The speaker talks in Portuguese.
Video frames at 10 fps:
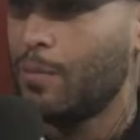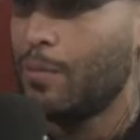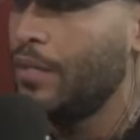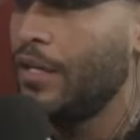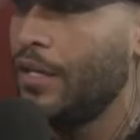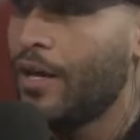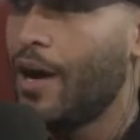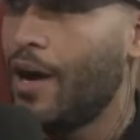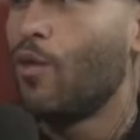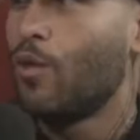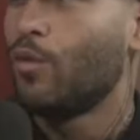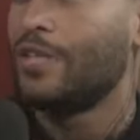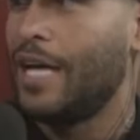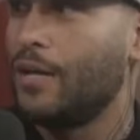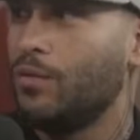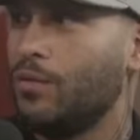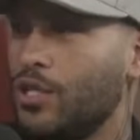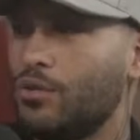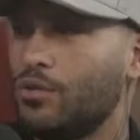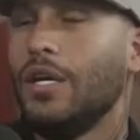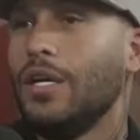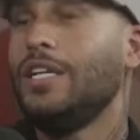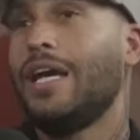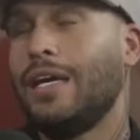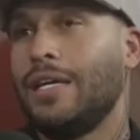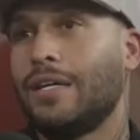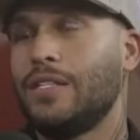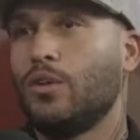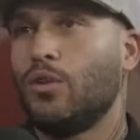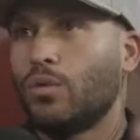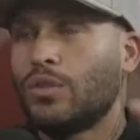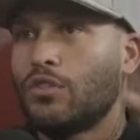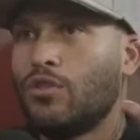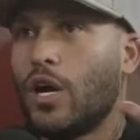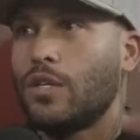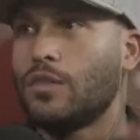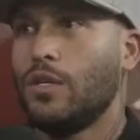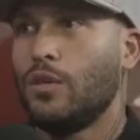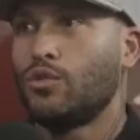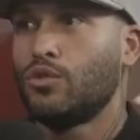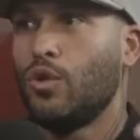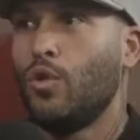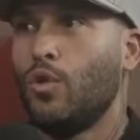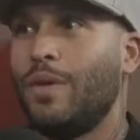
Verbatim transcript: para mim ao contrário disso. E, e assim, contra as drogas, eu sou o